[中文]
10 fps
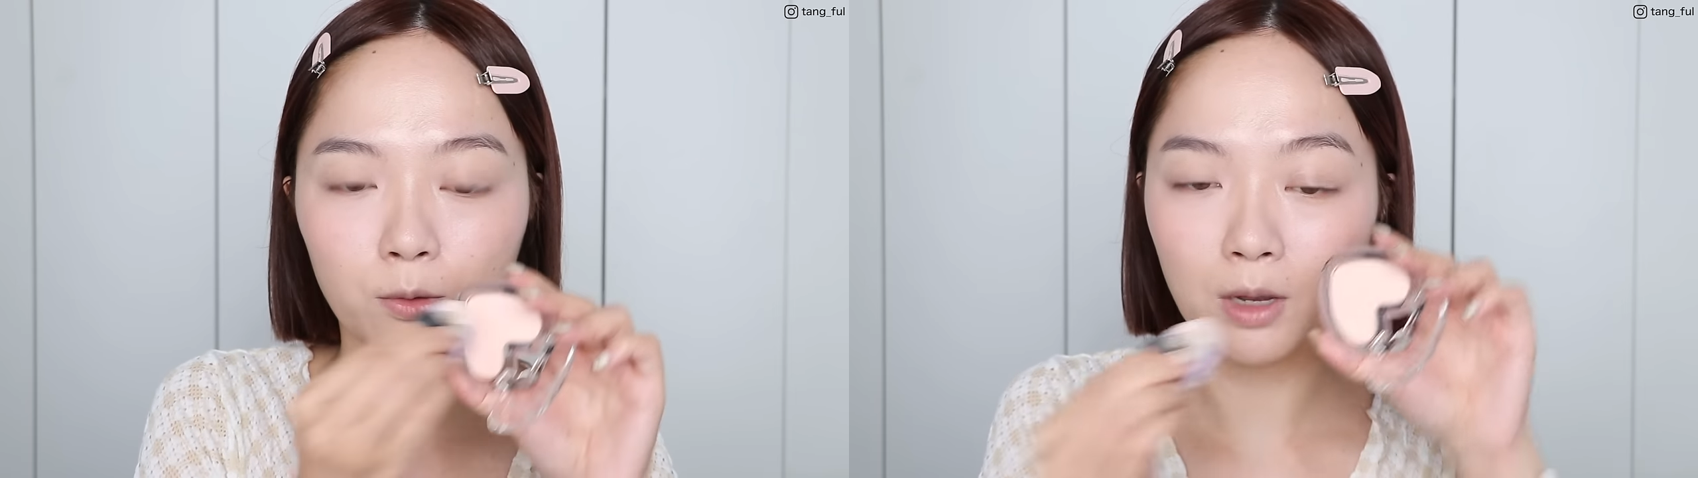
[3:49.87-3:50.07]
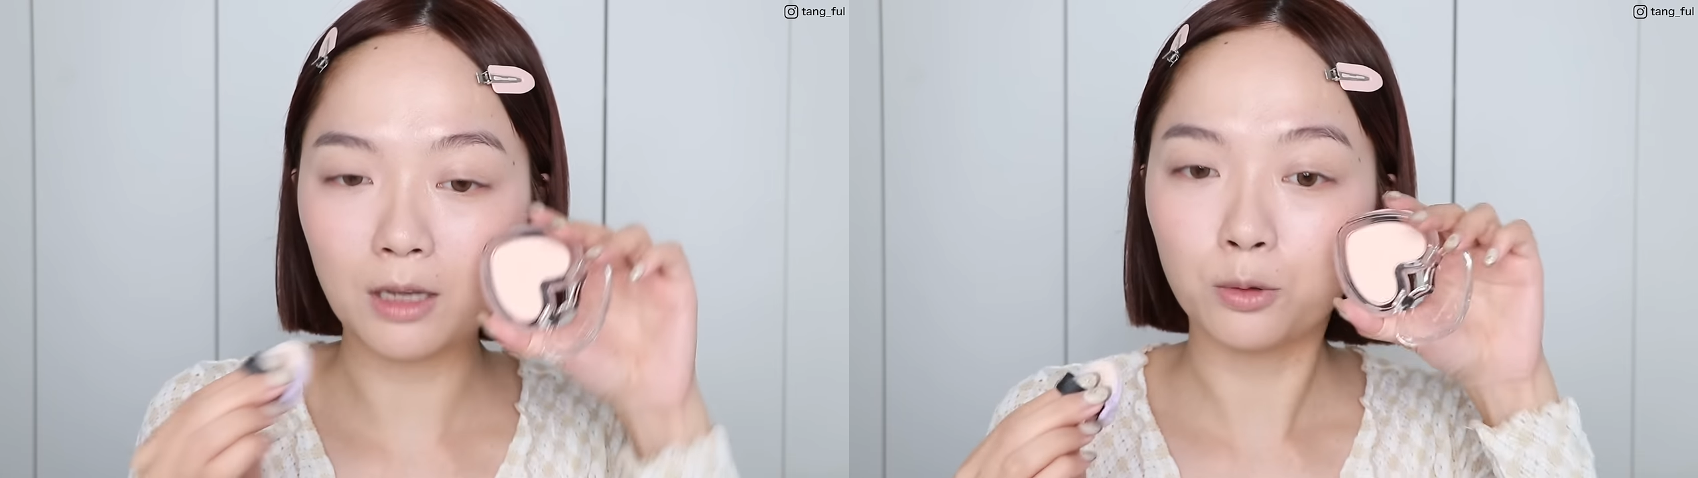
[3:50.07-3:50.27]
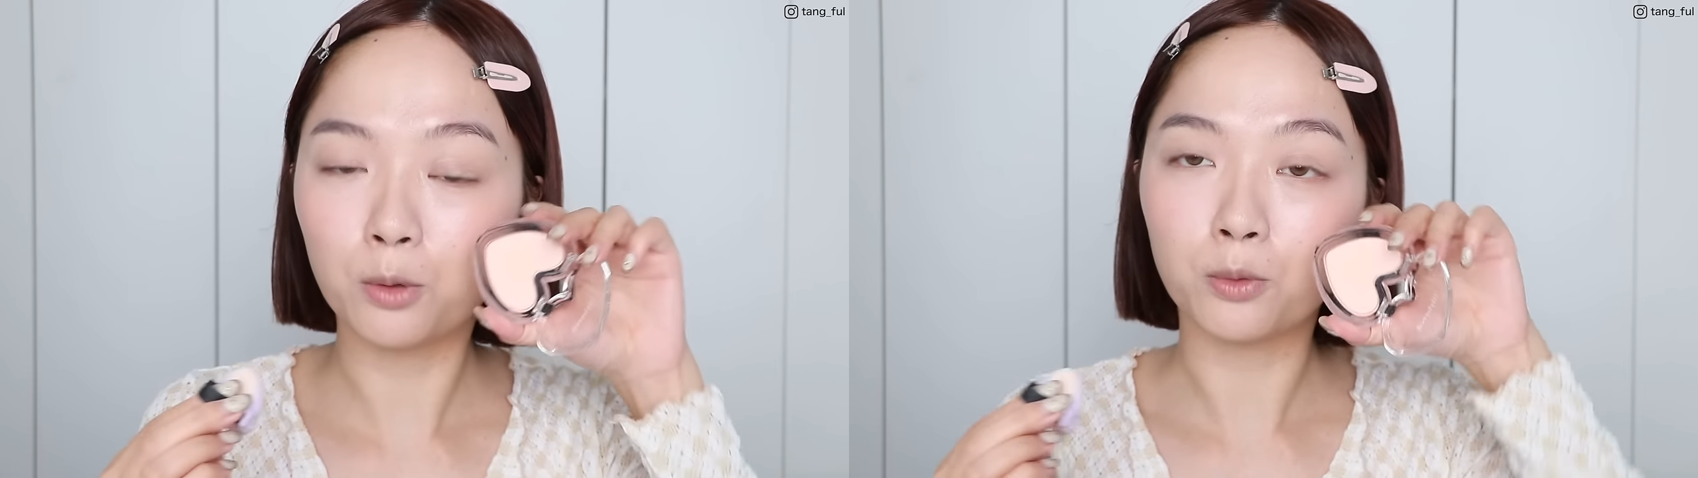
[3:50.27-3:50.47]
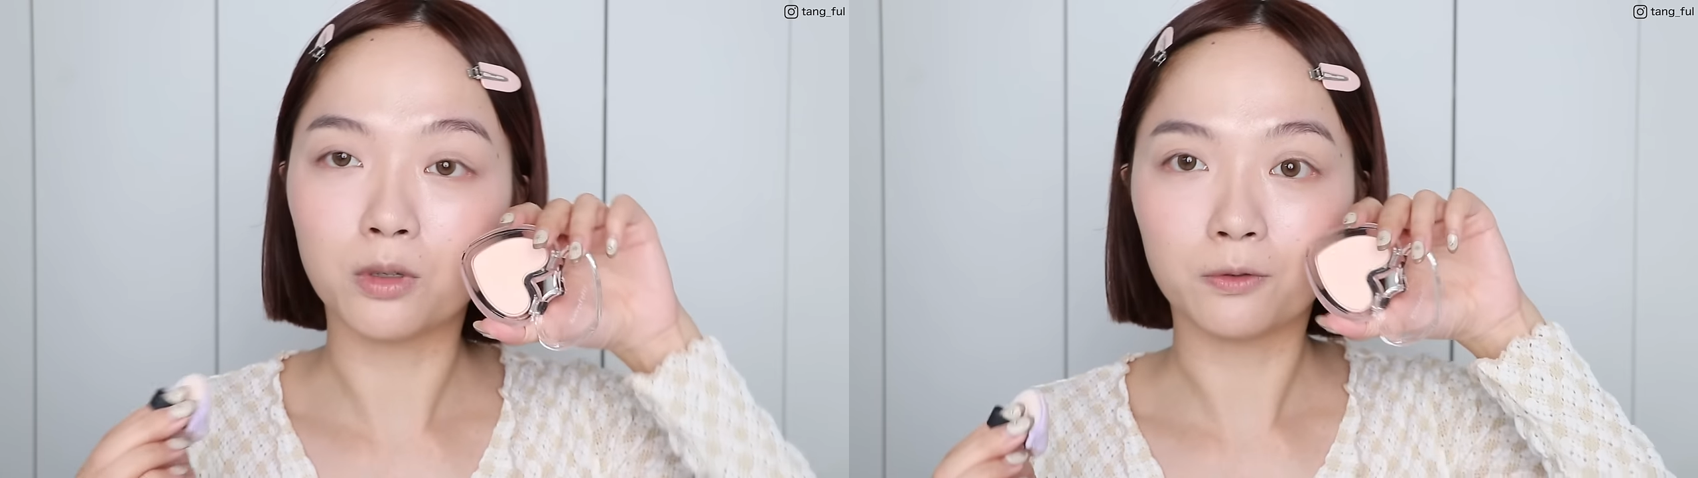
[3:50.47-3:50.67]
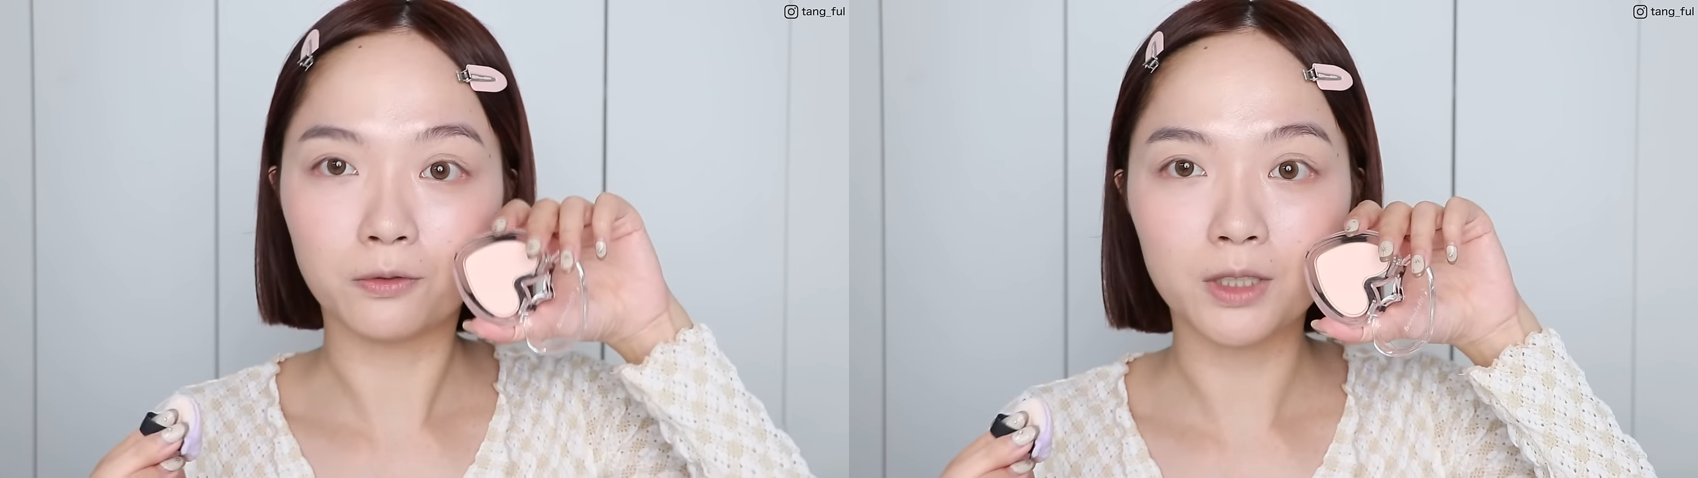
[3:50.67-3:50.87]
因为它对我
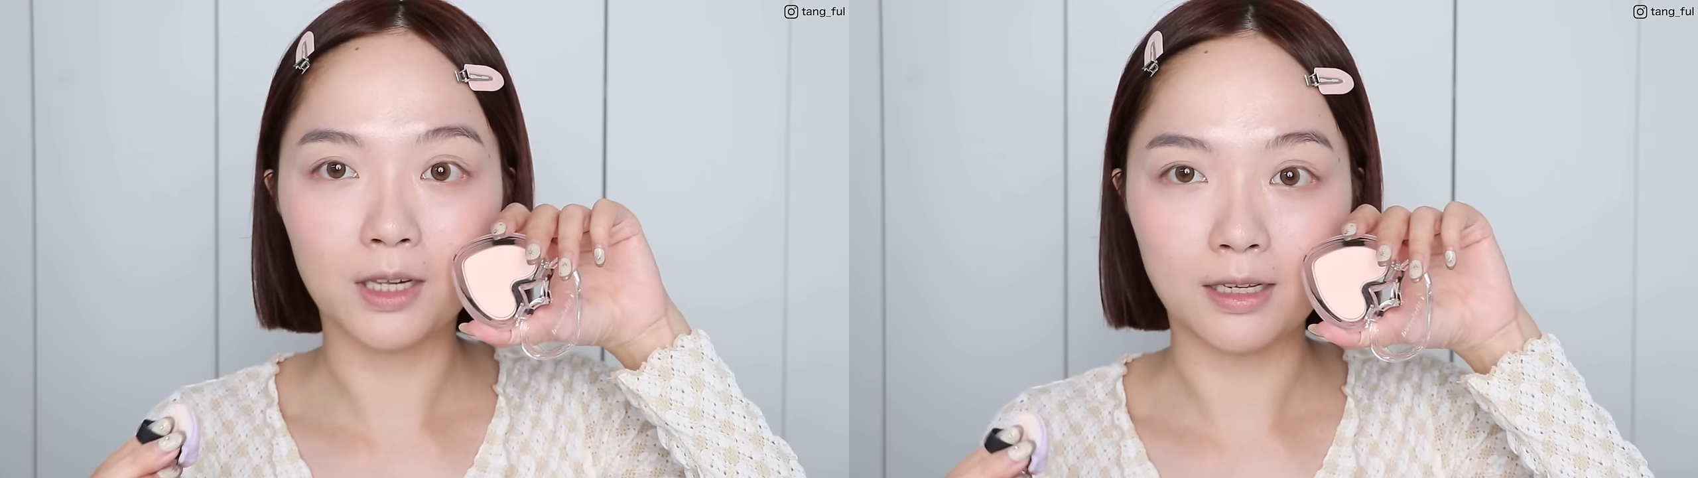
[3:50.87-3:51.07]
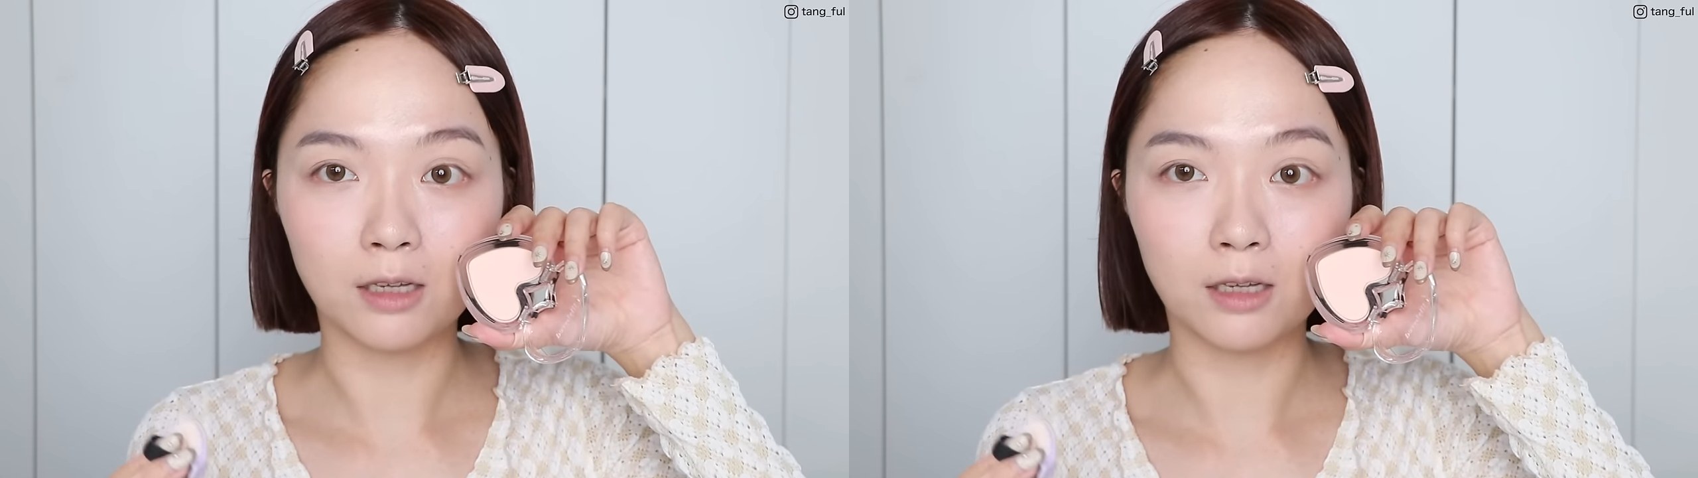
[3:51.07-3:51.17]
的肤色来